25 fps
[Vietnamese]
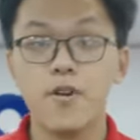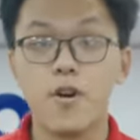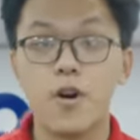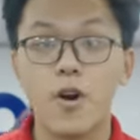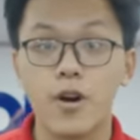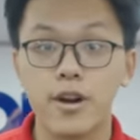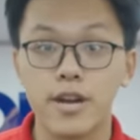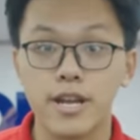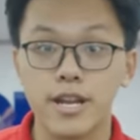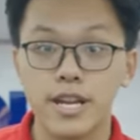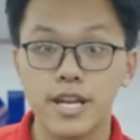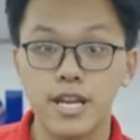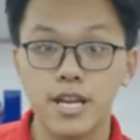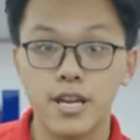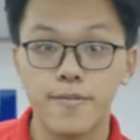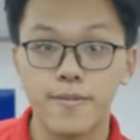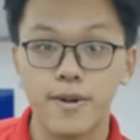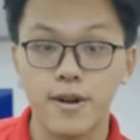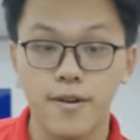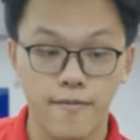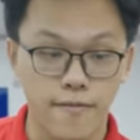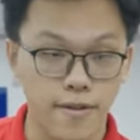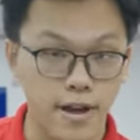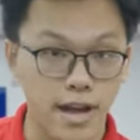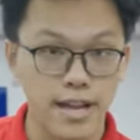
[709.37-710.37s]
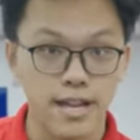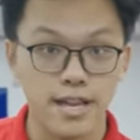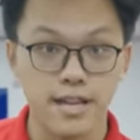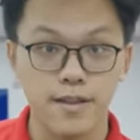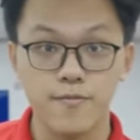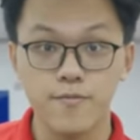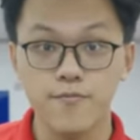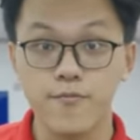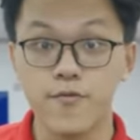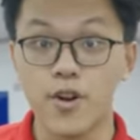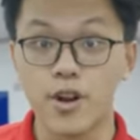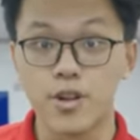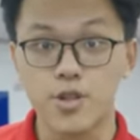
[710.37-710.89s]
vừa gọi đến anh em ạ, và anh ấy
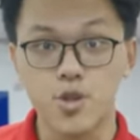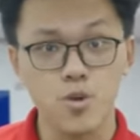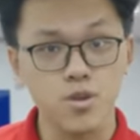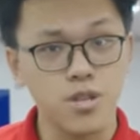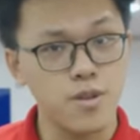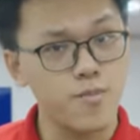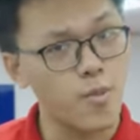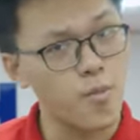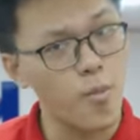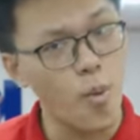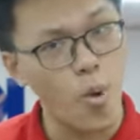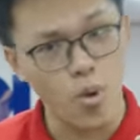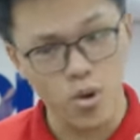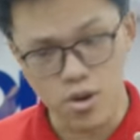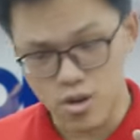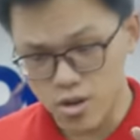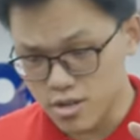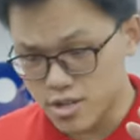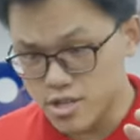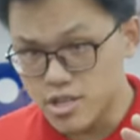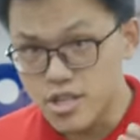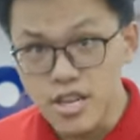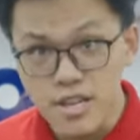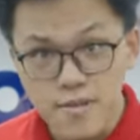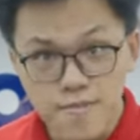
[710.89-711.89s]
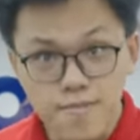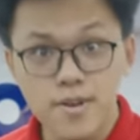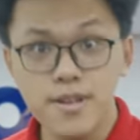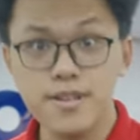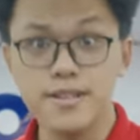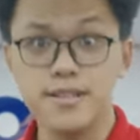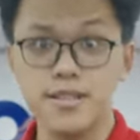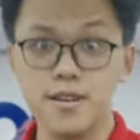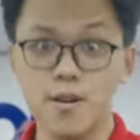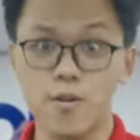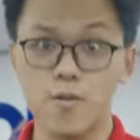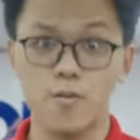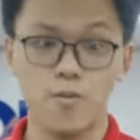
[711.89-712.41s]
vừa chốt thêm một bộ nữa 90
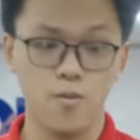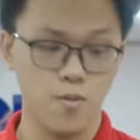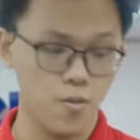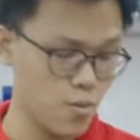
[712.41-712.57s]
triệu.